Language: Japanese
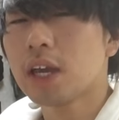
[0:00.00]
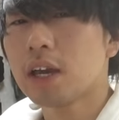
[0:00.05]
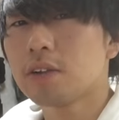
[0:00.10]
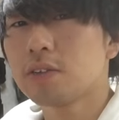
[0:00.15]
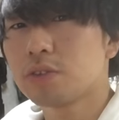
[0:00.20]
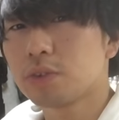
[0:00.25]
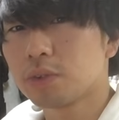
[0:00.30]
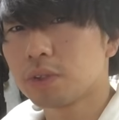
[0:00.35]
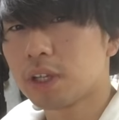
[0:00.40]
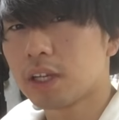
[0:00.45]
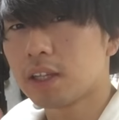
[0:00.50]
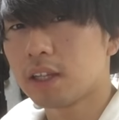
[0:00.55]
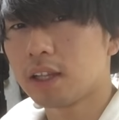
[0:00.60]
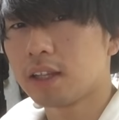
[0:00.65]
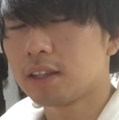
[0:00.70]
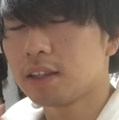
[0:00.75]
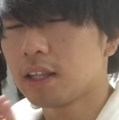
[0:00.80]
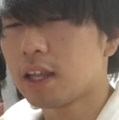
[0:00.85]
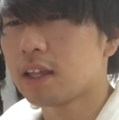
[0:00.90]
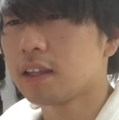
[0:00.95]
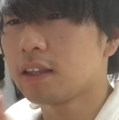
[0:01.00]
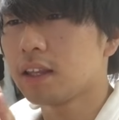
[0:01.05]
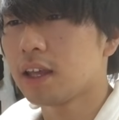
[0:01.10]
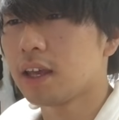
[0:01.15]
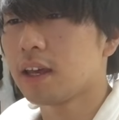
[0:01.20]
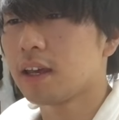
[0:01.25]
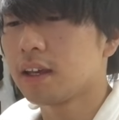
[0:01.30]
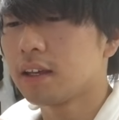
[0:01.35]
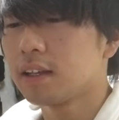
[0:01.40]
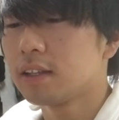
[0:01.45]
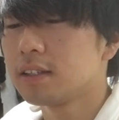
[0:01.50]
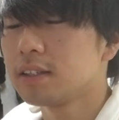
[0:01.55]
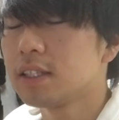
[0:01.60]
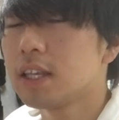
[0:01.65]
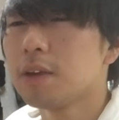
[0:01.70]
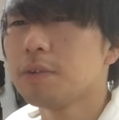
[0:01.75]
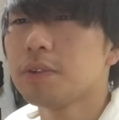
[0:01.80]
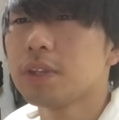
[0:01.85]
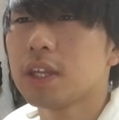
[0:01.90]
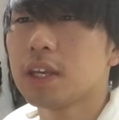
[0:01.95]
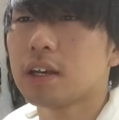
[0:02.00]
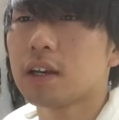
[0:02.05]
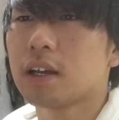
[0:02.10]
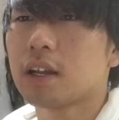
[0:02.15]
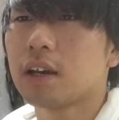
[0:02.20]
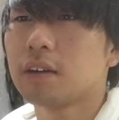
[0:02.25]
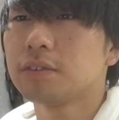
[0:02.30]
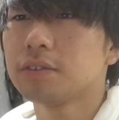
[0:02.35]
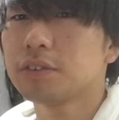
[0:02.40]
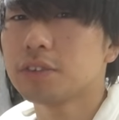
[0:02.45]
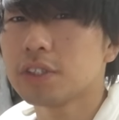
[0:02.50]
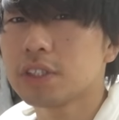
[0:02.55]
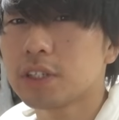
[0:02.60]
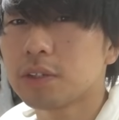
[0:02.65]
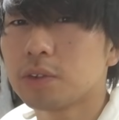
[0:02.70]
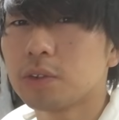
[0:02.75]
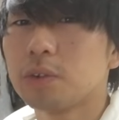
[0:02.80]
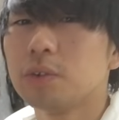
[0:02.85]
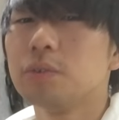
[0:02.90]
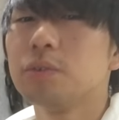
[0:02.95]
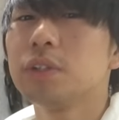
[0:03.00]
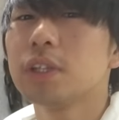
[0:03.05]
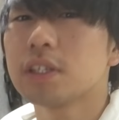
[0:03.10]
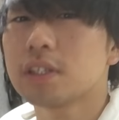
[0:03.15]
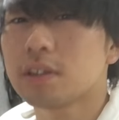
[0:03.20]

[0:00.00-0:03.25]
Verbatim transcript: ある状態なんで、セーフティーから普通にしちゃうと打て